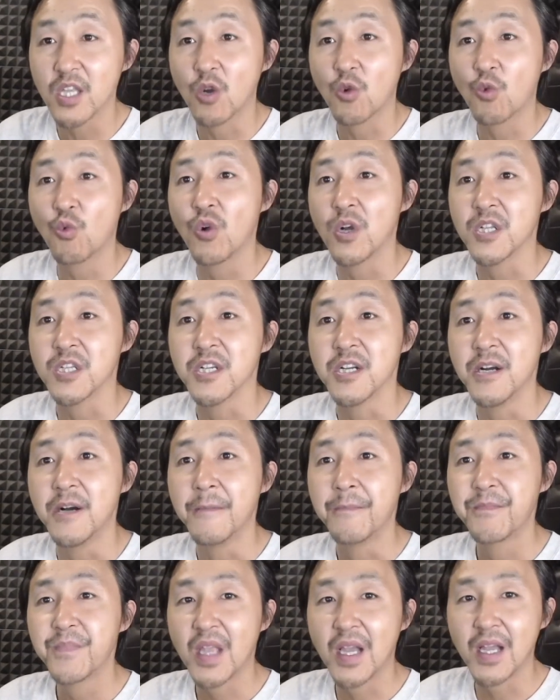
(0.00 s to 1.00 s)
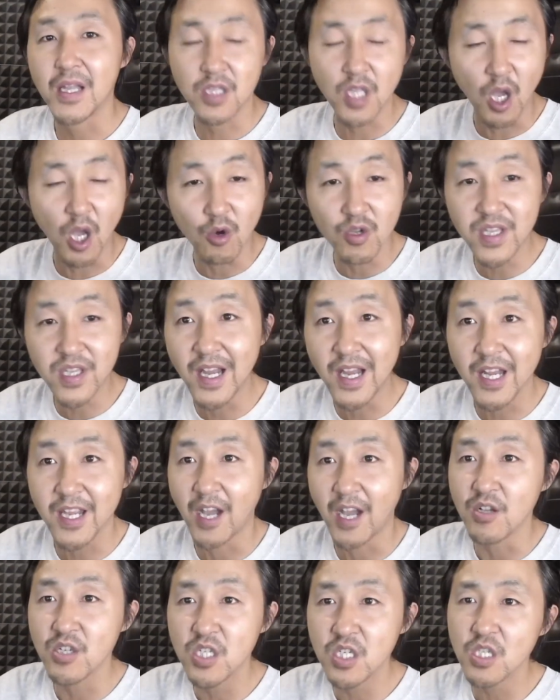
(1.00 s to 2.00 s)
的过程，呃，淘汰
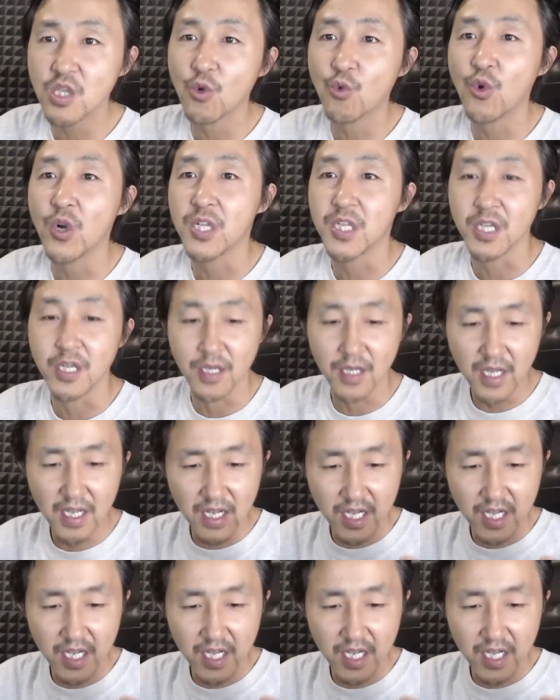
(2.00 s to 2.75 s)
良知的过程，